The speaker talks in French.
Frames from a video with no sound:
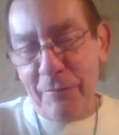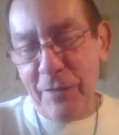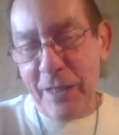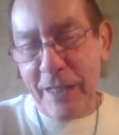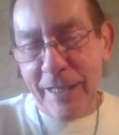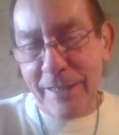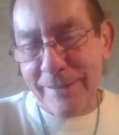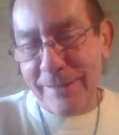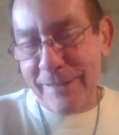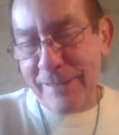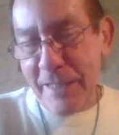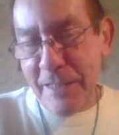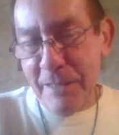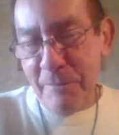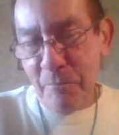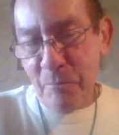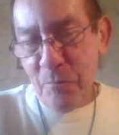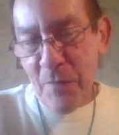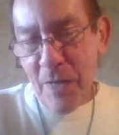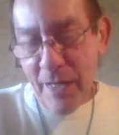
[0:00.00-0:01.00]
mais avec un
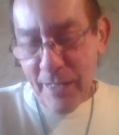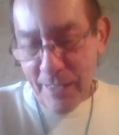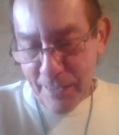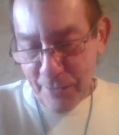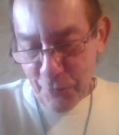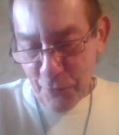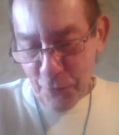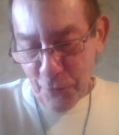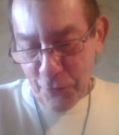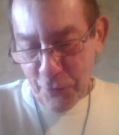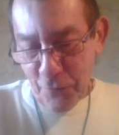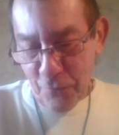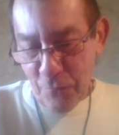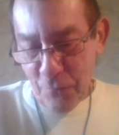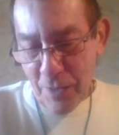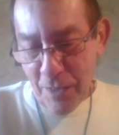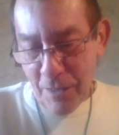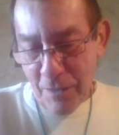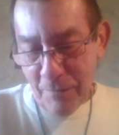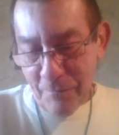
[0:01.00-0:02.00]
C. Hein, donc
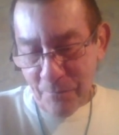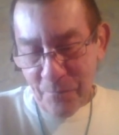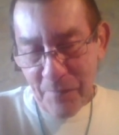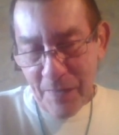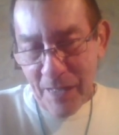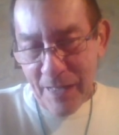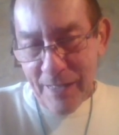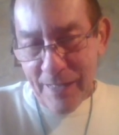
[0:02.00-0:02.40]
euh, voilà.